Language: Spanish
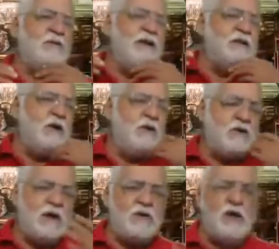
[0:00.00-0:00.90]
Francisco
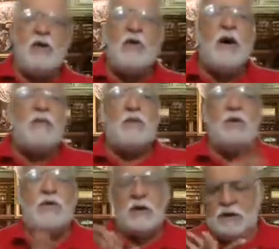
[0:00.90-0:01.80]
Rosario y no
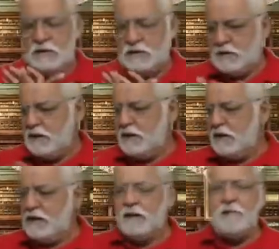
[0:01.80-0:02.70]
habló de,
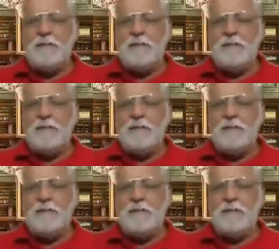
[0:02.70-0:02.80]
de